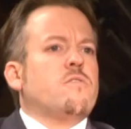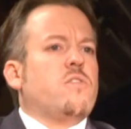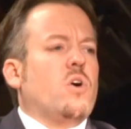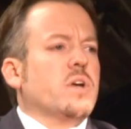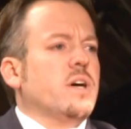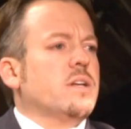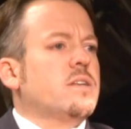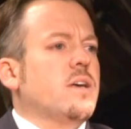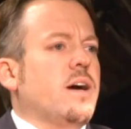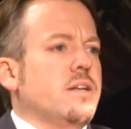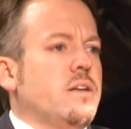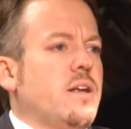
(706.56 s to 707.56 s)
fordert
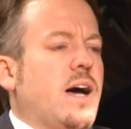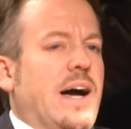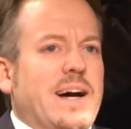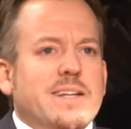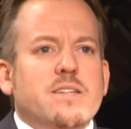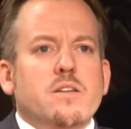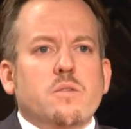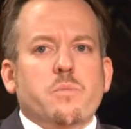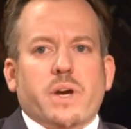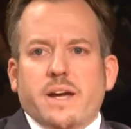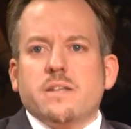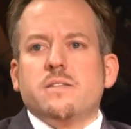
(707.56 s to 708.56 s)
einen harten
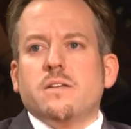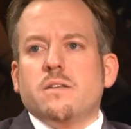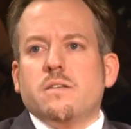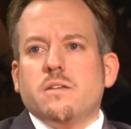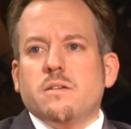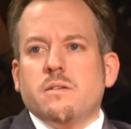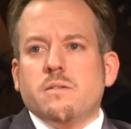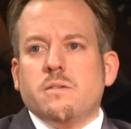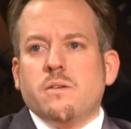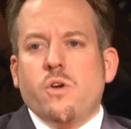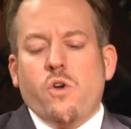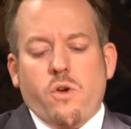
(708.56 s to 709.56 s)
Brexit.
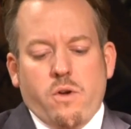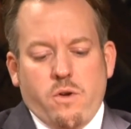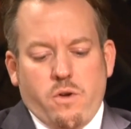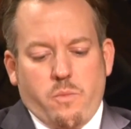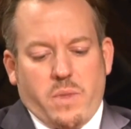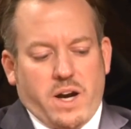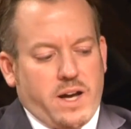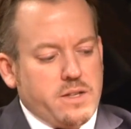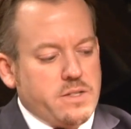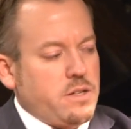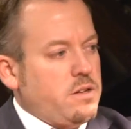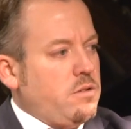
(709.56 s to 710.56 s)
Man kann
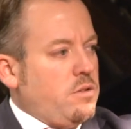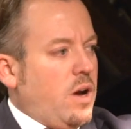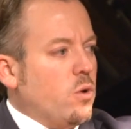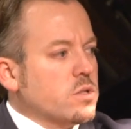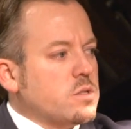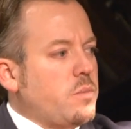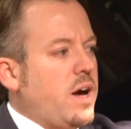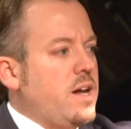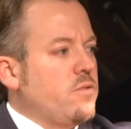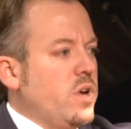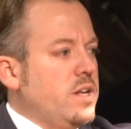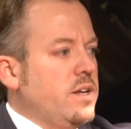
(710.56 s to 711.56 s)
sich
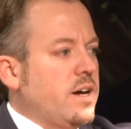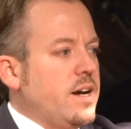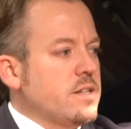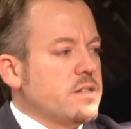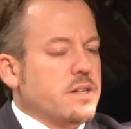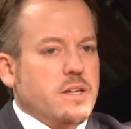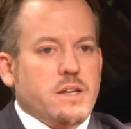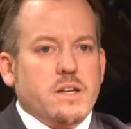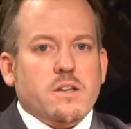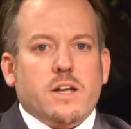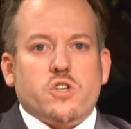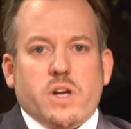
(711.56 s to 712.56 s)
ausmalen, wohin die Reise
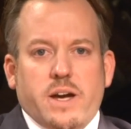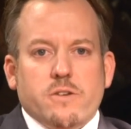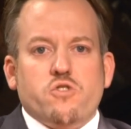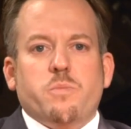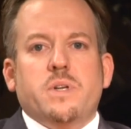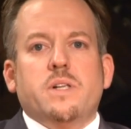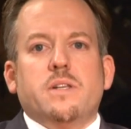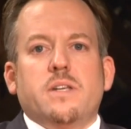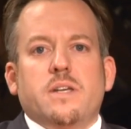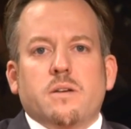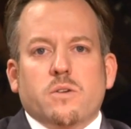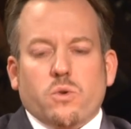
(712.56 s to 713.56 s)
geht. Anscheinend spielen
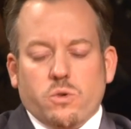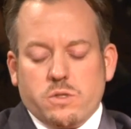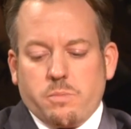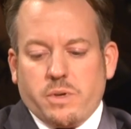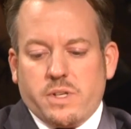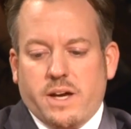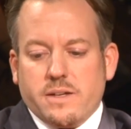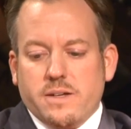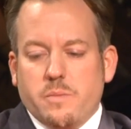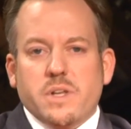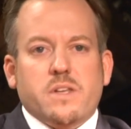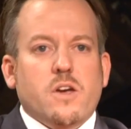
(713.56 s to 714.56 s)
die
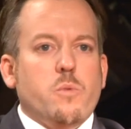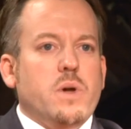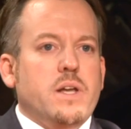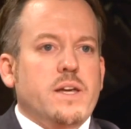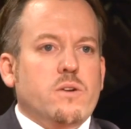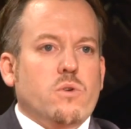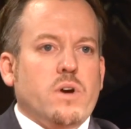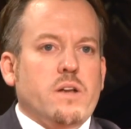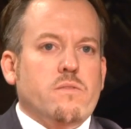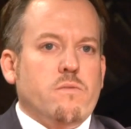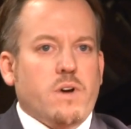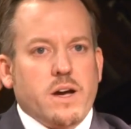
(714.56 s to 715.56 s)
Großbritannier mit der Überlegung,
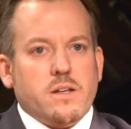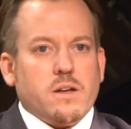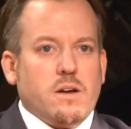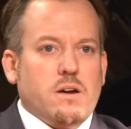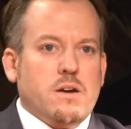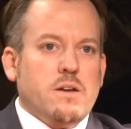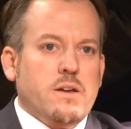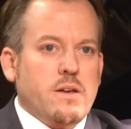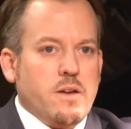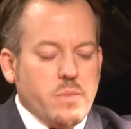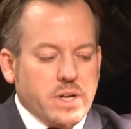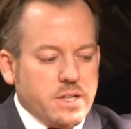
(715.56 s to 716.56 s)
ein weiterer
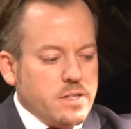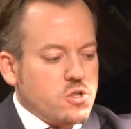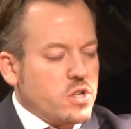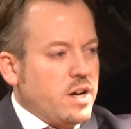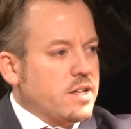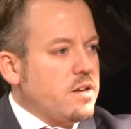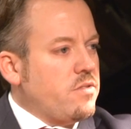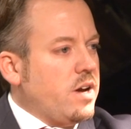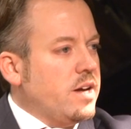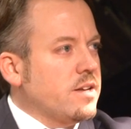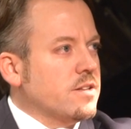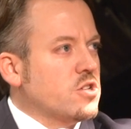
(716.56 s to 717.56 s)
Mitgliedstaat der
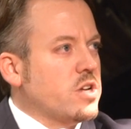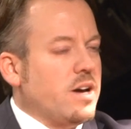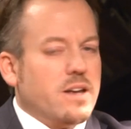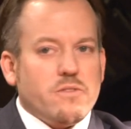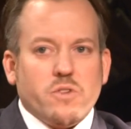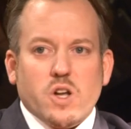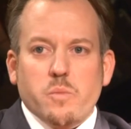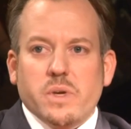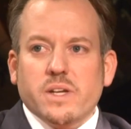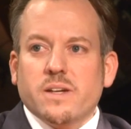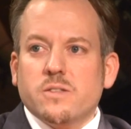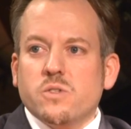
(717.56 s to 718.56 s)
Vereinigten Staaten von
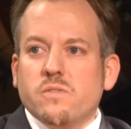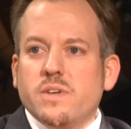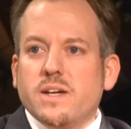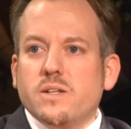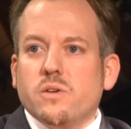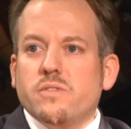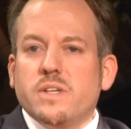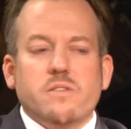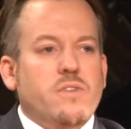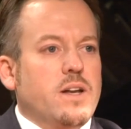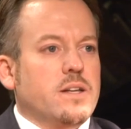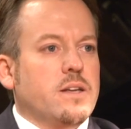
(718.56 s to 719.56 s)
Amerika zu werden. Auf jeden
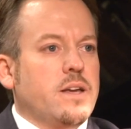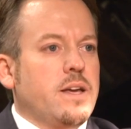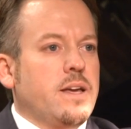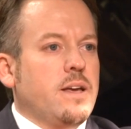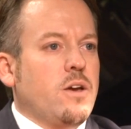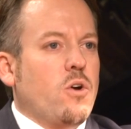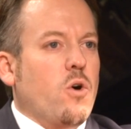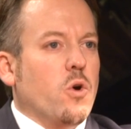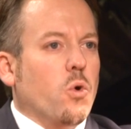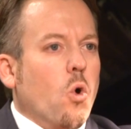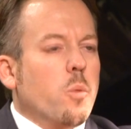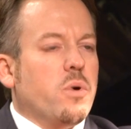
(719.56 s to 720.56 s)
Fall hat
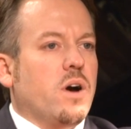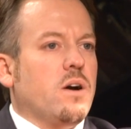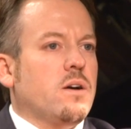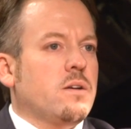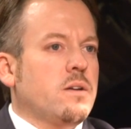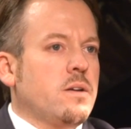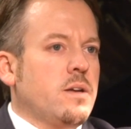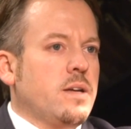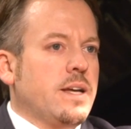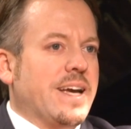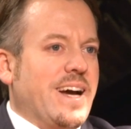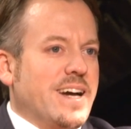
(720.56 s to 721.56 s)
Europa
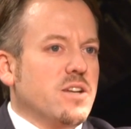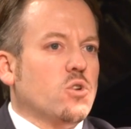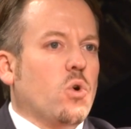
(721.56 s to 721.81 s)
keinen